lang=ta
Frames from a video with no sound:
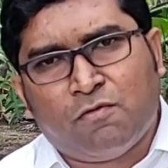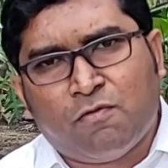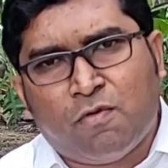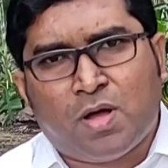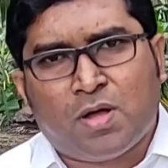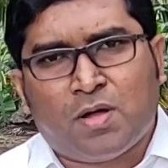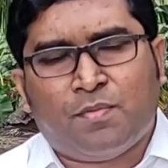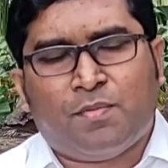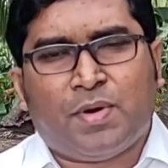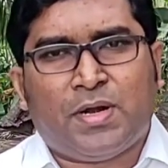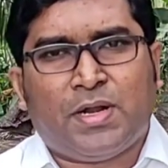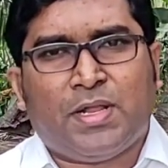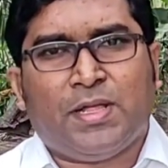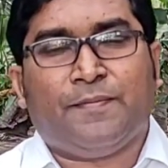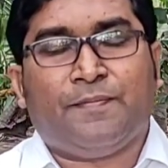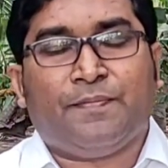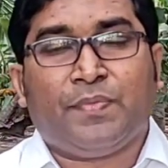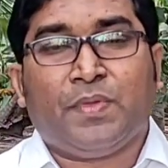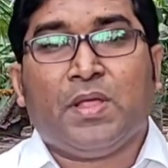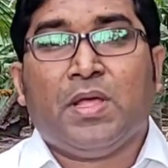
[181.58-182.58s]
நிர்வாகம் பண்ண
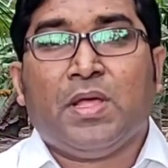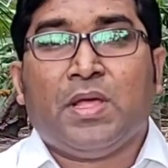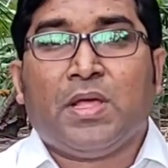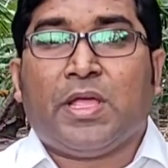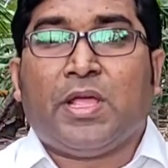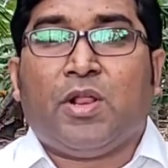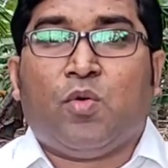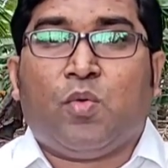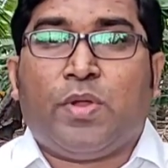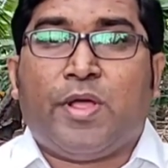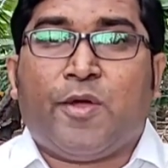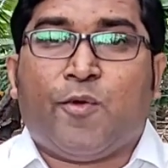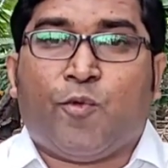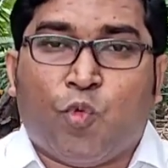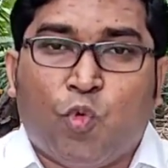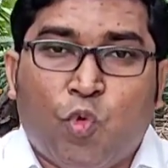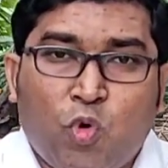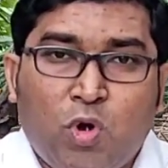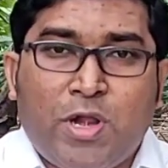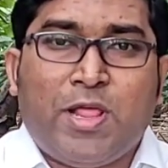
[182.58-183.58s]
என்னுடைய
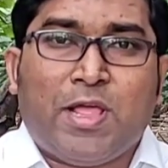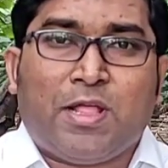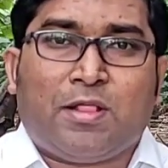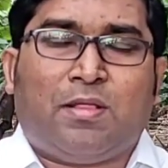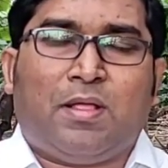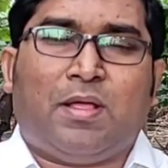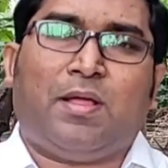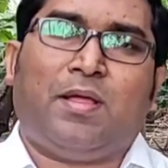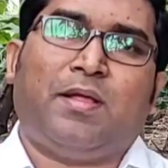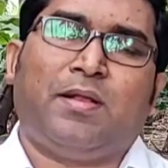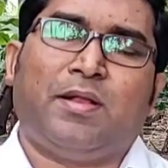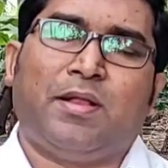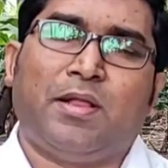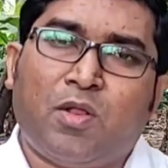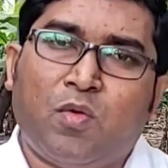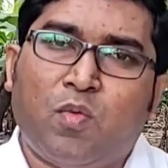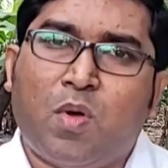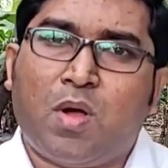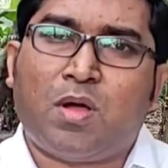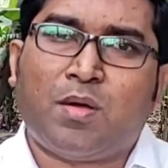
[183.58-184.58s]
ஊழியத்தை
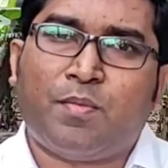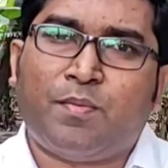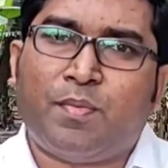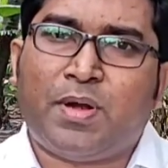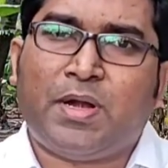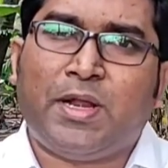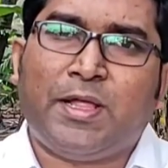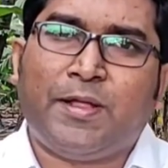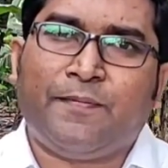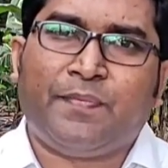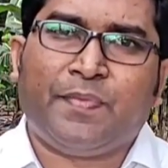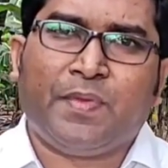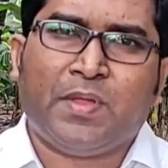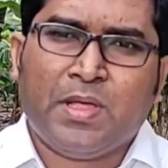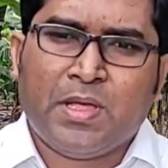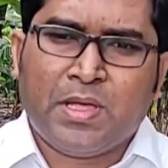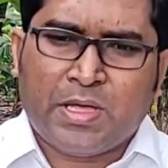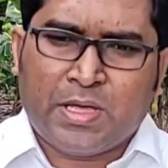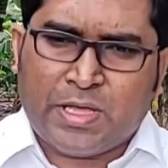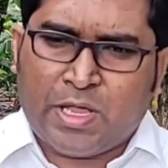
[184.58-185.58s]
நிர்வாகம் பண்ண
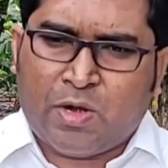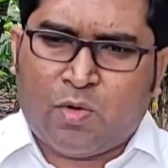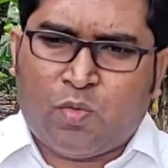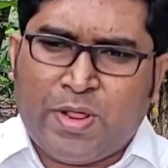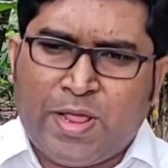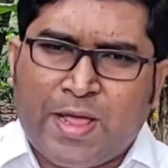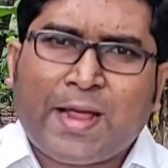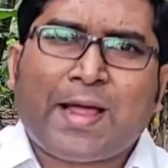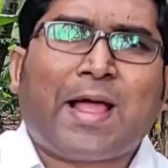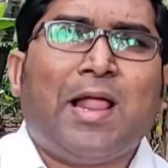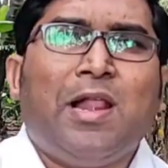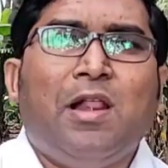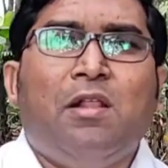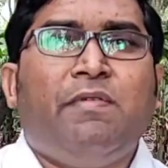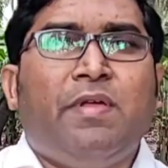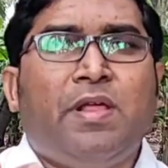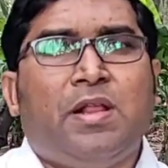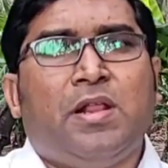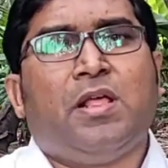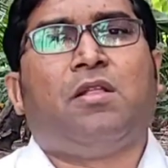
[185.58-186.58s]
என்னுடைய
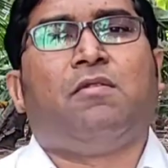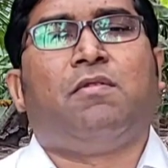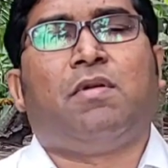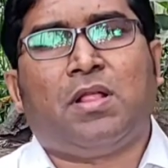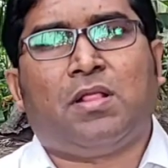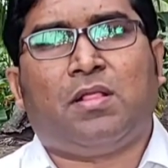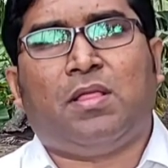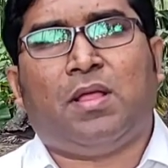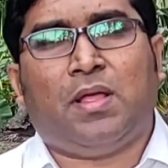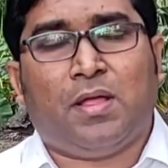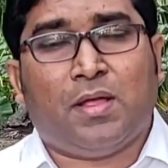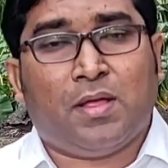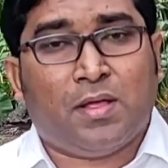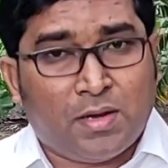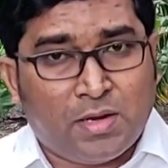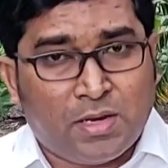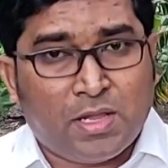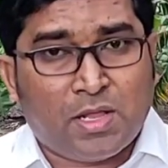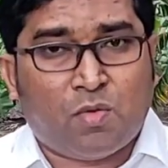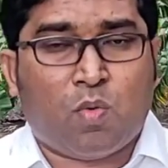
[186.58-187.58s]
கல்வி நிறுவனத்தை
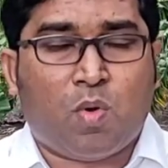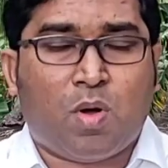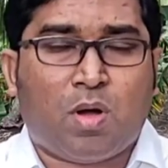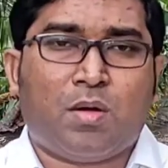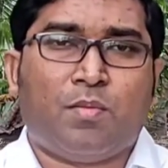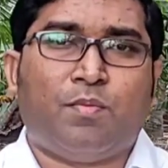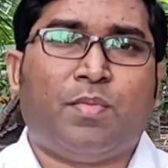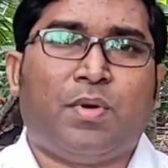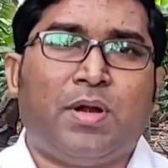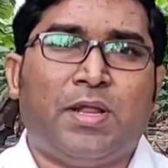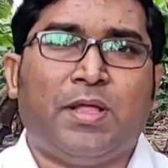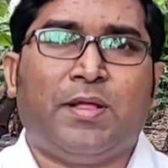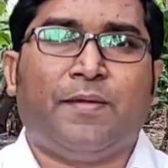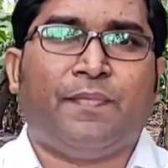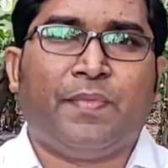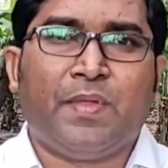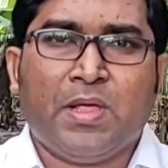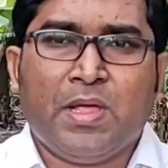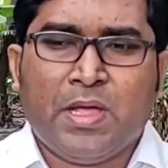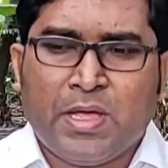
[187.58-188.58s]
நிர்வாகம் பண்ண
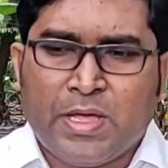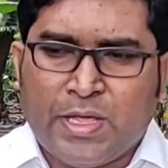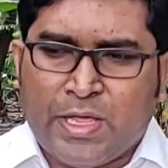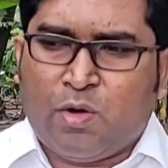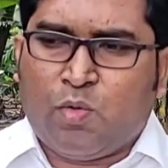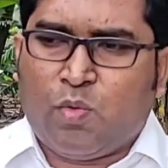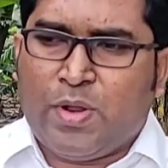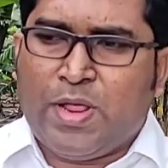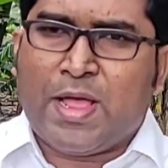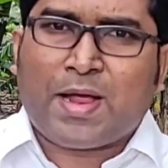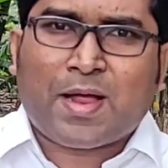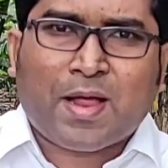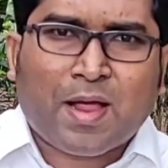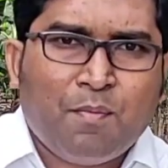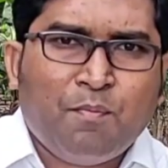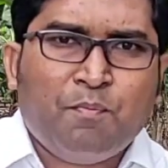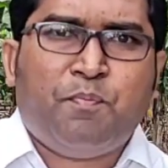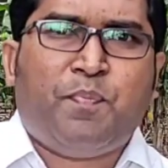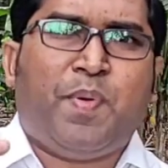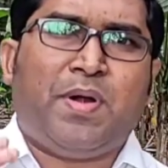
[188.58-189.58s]
என்னுடைய
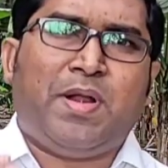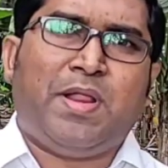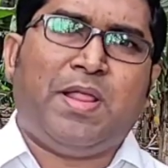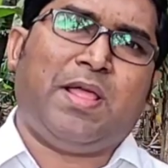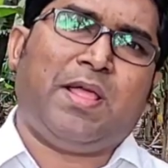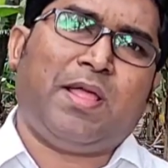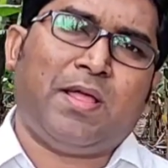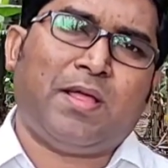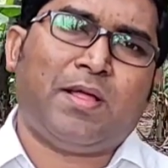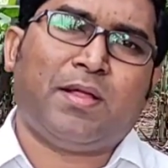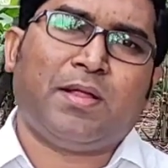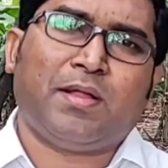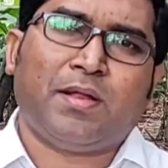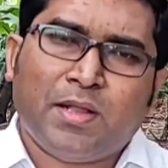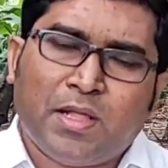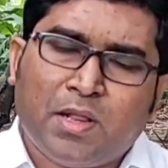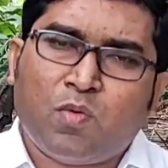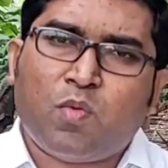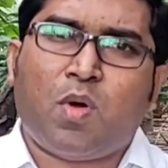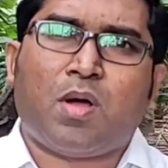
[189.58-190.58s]
கம்பெனியை
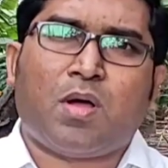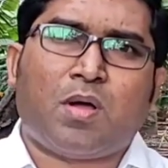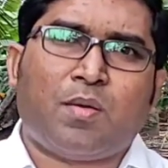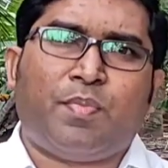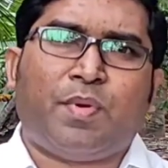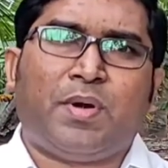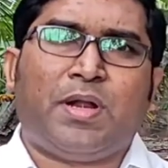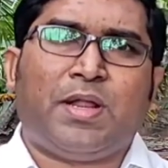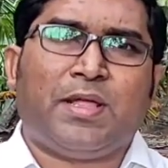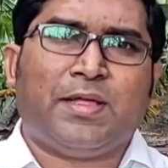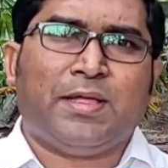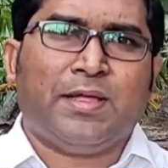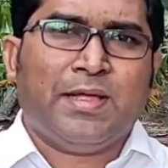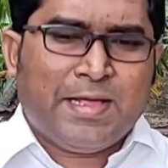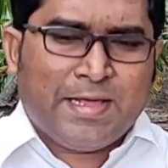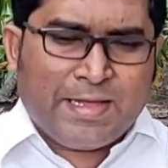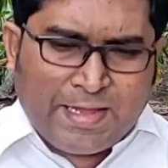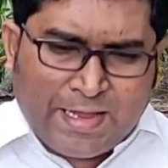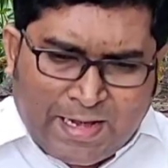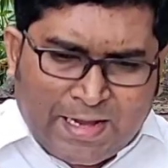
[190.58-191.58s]
நிர்வாகம் பண்ணேன்
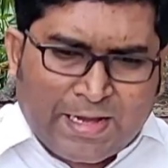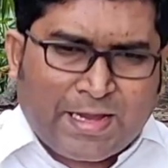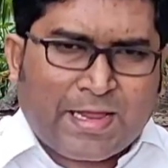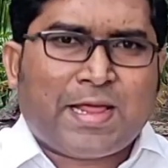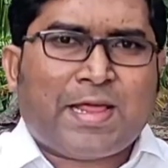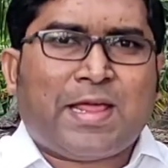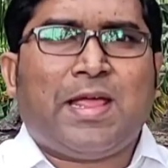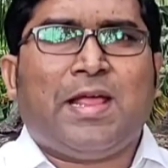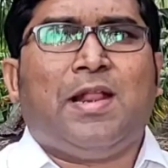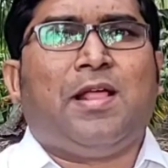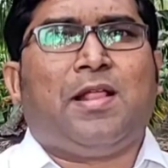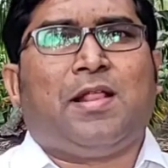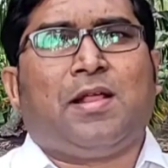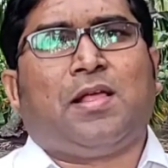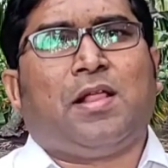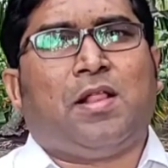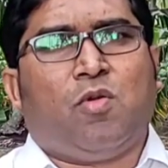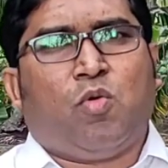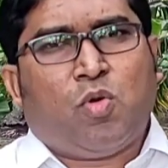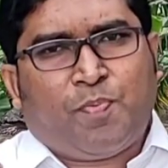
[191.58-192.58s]
எனக்கு கீழே
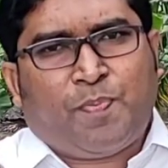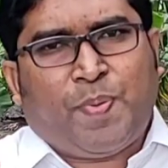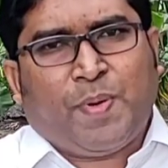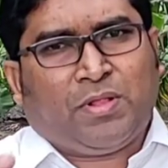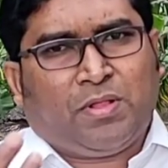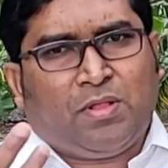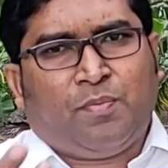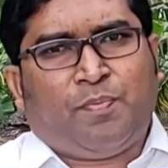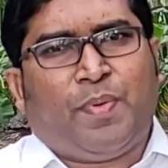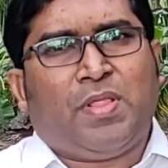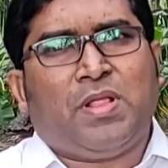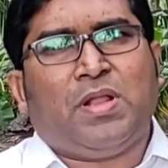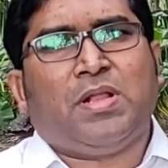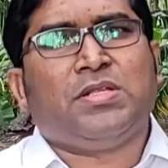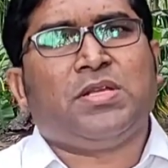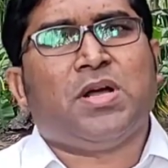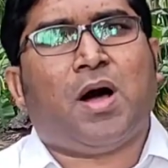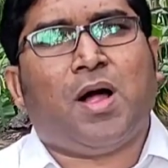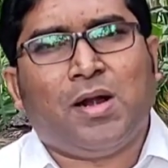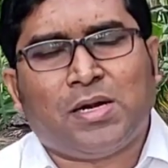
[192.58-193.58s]
இருக்கிற ஒரு பத்து
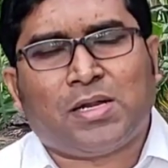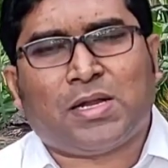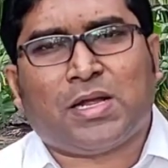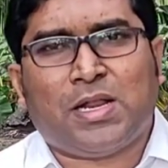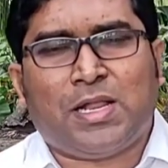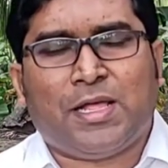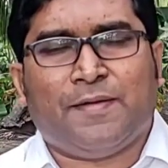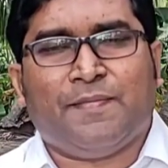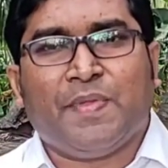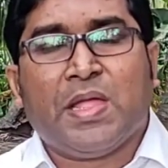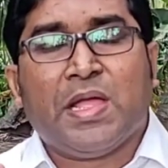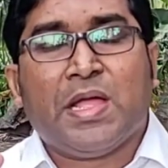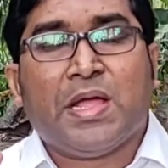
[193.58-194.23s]
பதினஞ்சு ஆட்களை